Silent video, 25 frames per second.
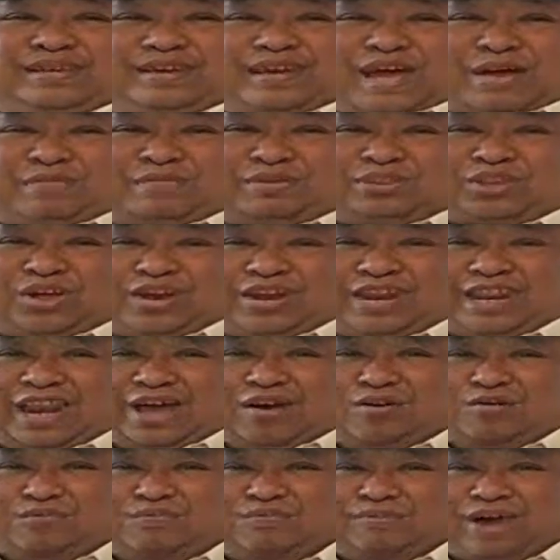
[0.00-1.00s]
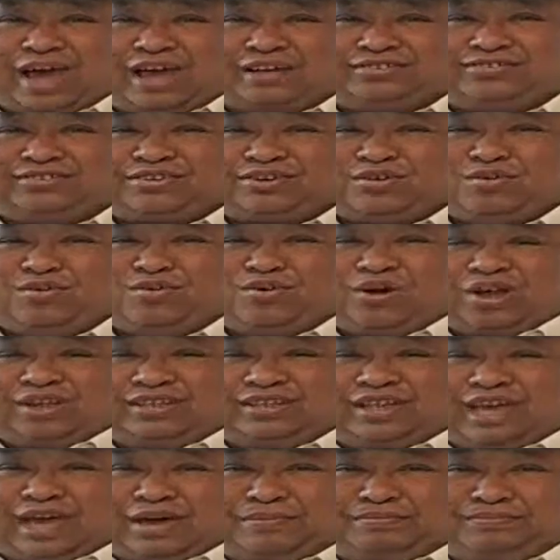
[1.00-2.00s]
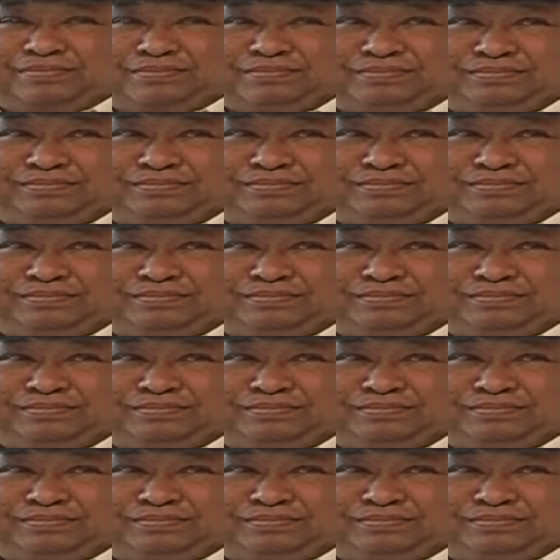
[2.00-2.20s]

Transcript: ครับแล้วตอนนี้เราพักสักครู่ก่อนครับ